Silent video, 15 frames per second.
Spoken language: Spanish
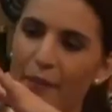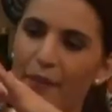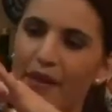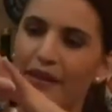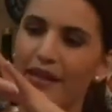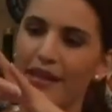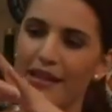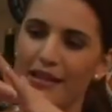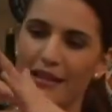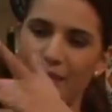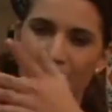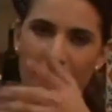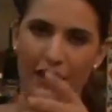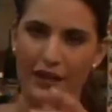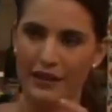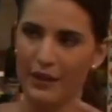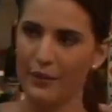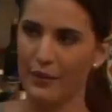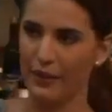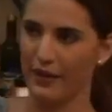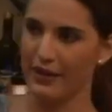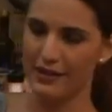Aparte este me
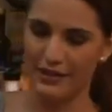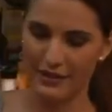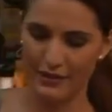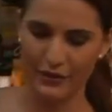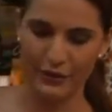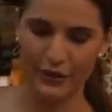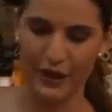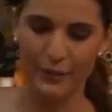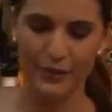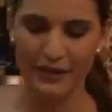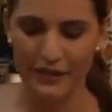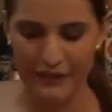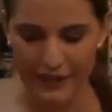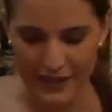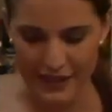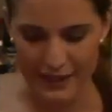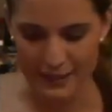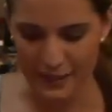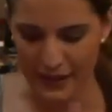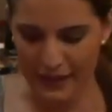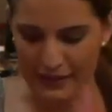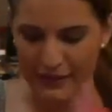encanta porque es totalmente
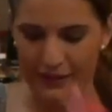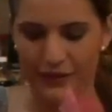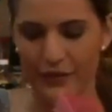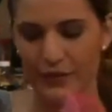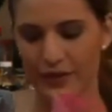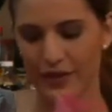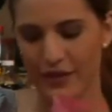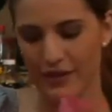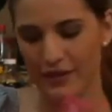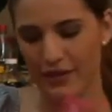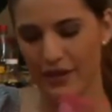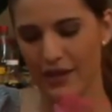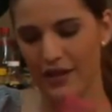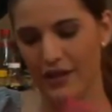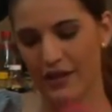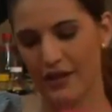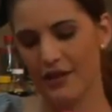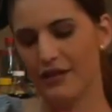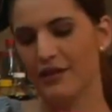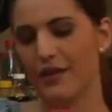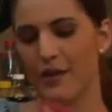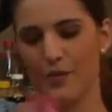transparente, entonces
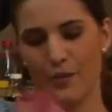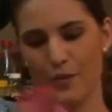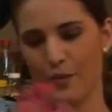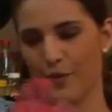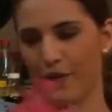se ve muy